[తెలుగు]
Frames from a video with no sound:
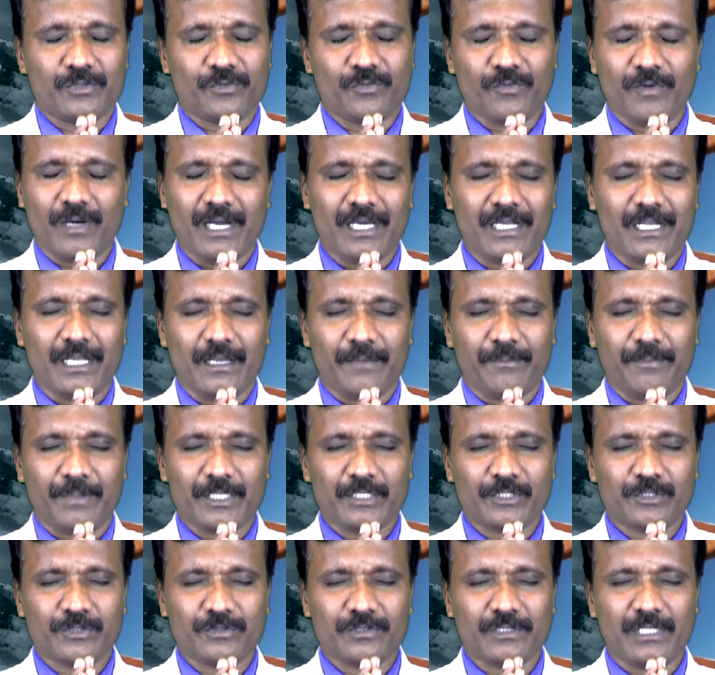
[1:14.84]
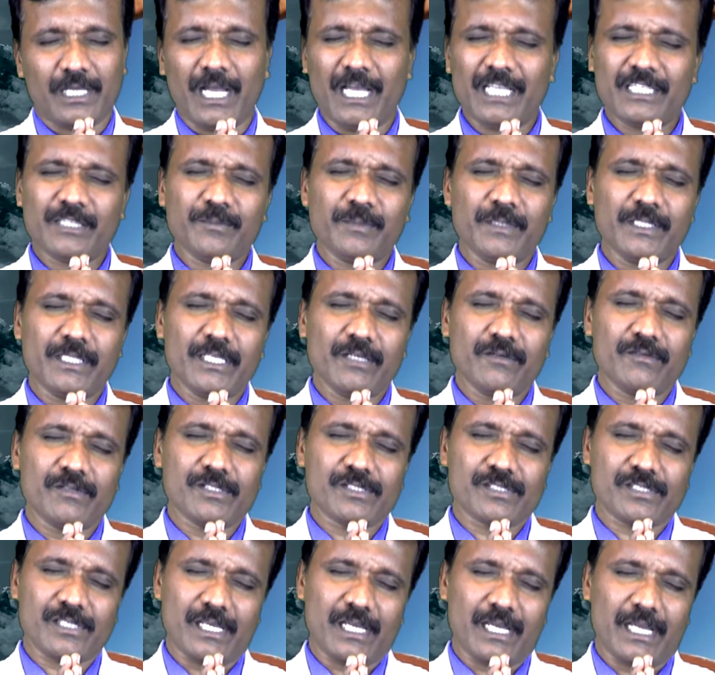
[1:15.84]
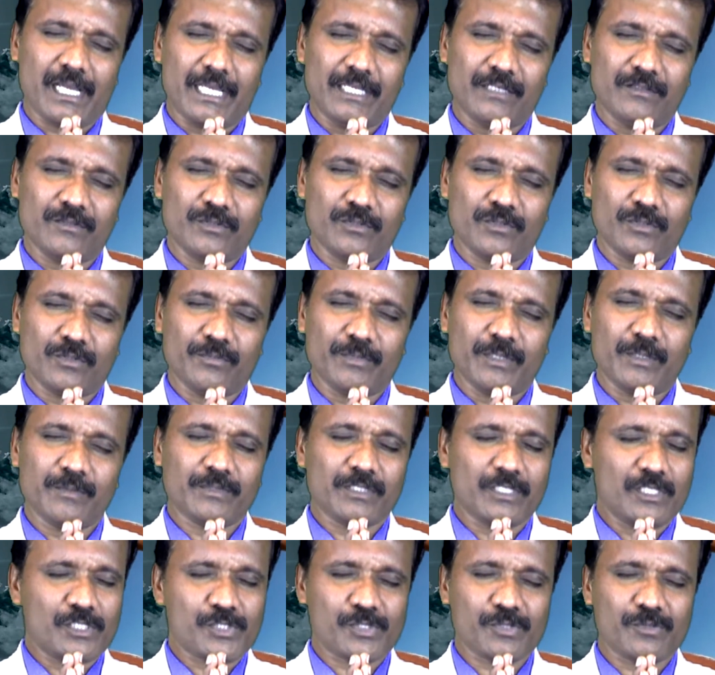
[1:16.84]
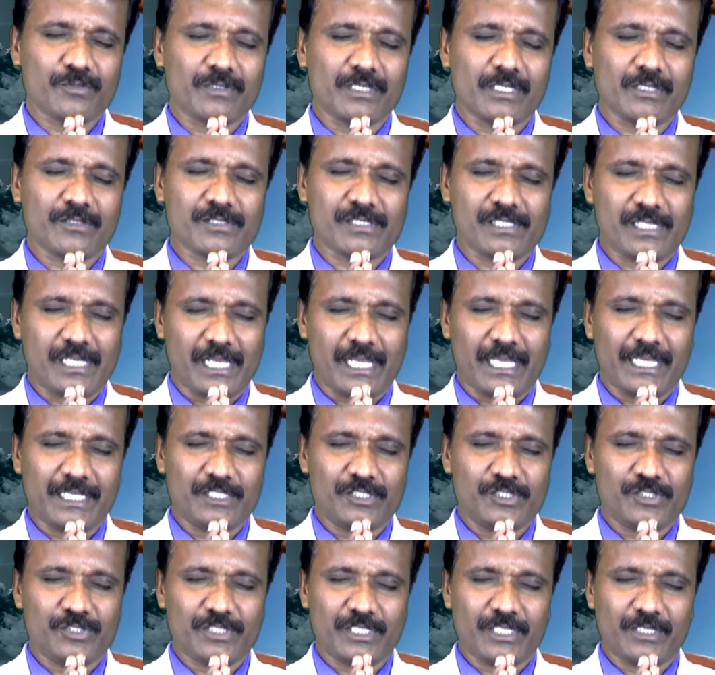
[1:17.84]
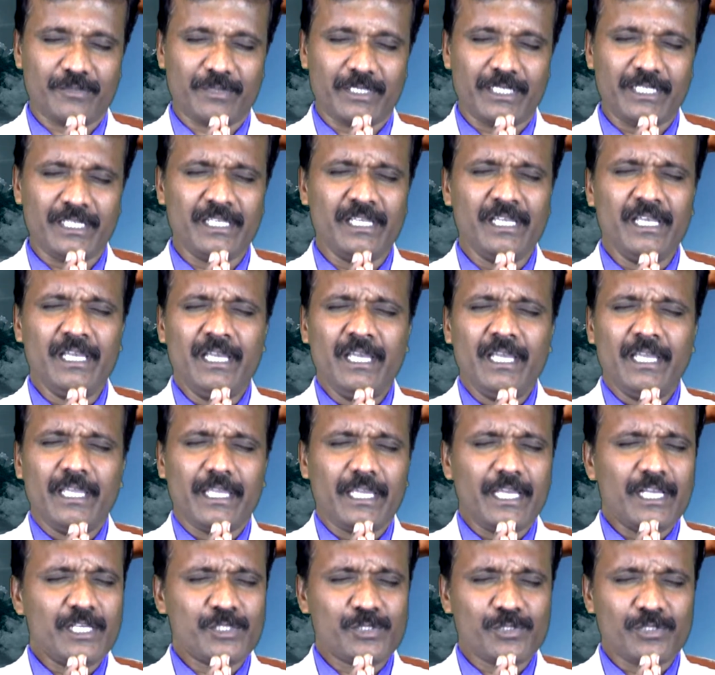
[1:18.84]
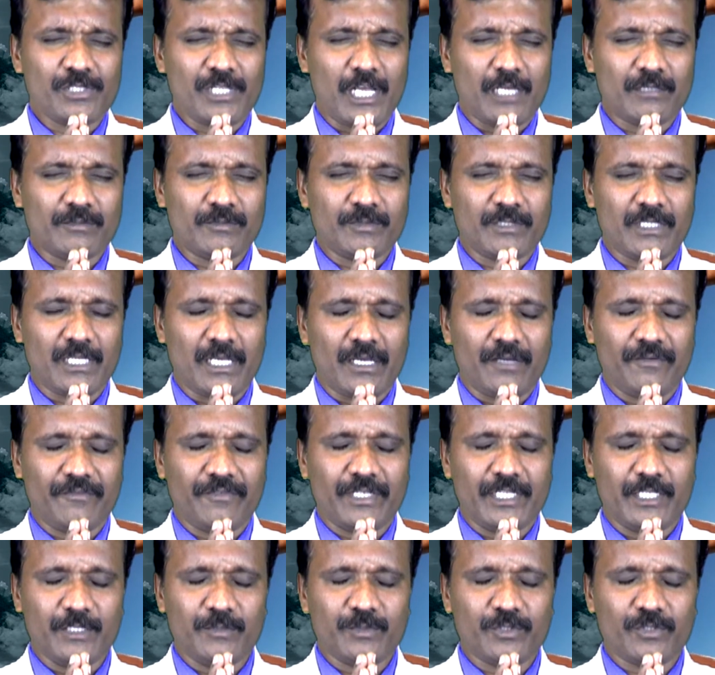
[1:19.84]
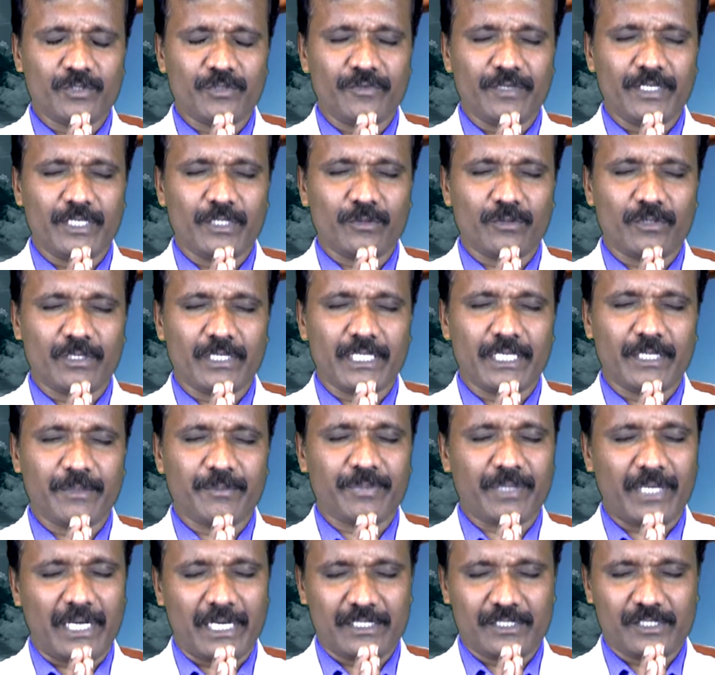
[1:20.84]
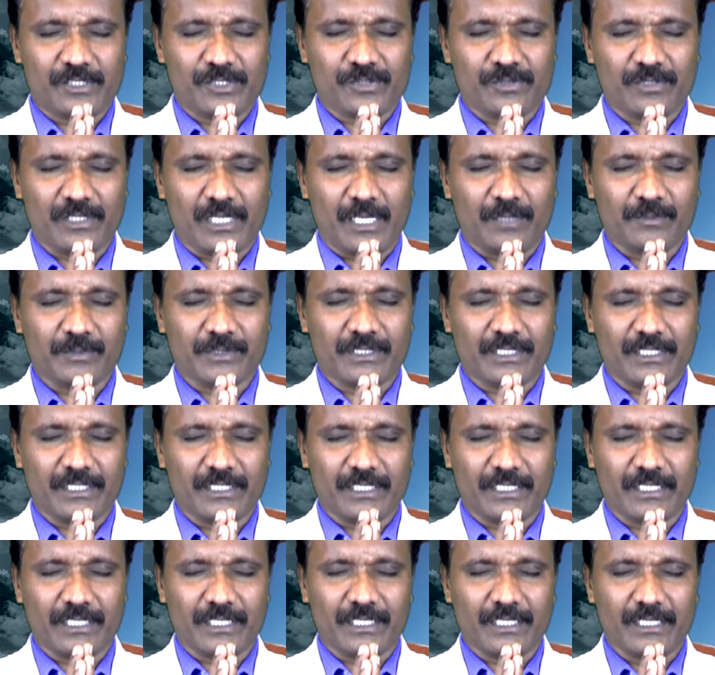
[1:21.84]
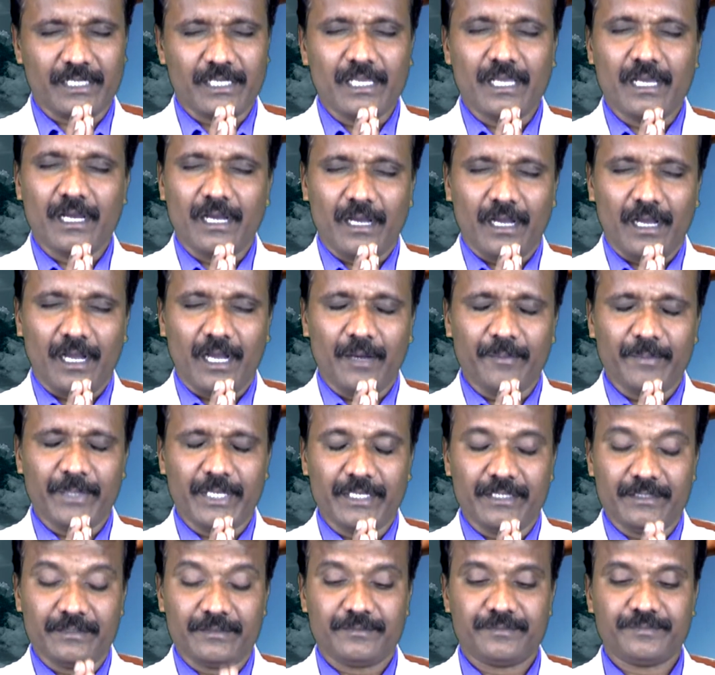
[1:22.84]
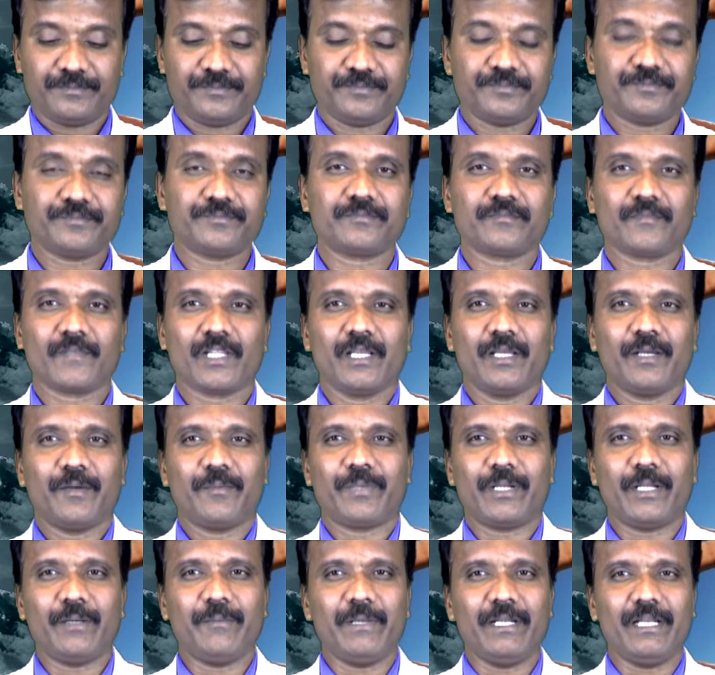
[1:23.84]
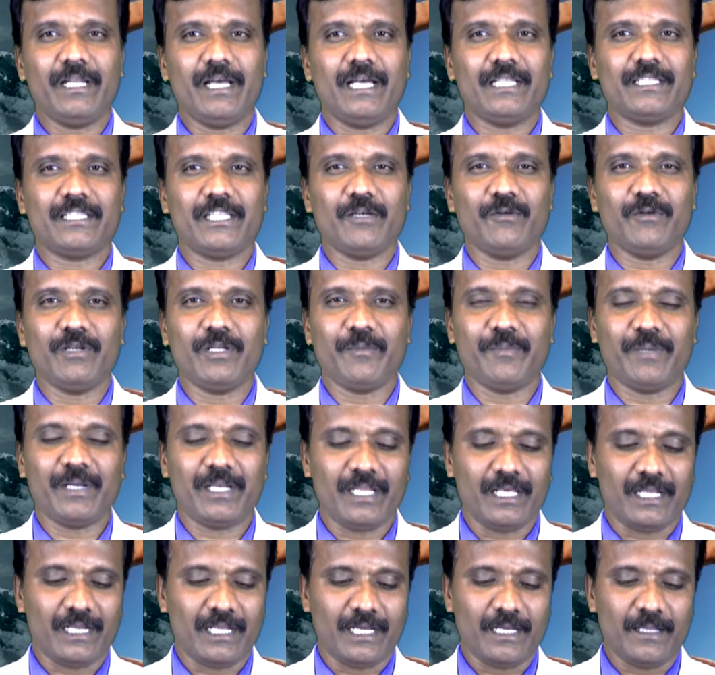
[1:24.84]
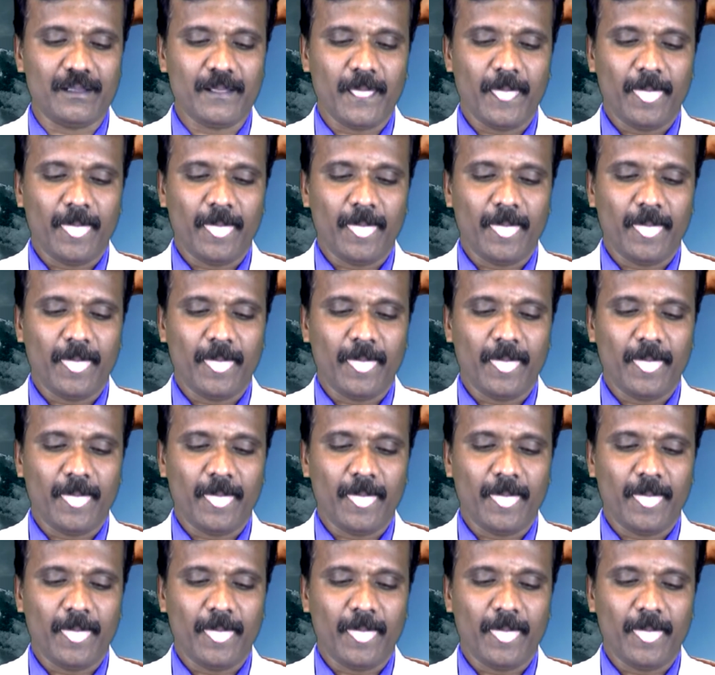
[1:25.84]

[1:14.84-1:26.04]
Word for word: ద్వారా పరిశుద్ధాత్మ దేవుని సహాయంతో మేము తెలుసుకున్నట్టుకు సహాయం చేయమని ఏసునామన వినయంతో వేడుకొని ప్రార్థిస్తున్నాము తండ్రి ఆమె ప్రేమైన దేవుని బిడ్లారా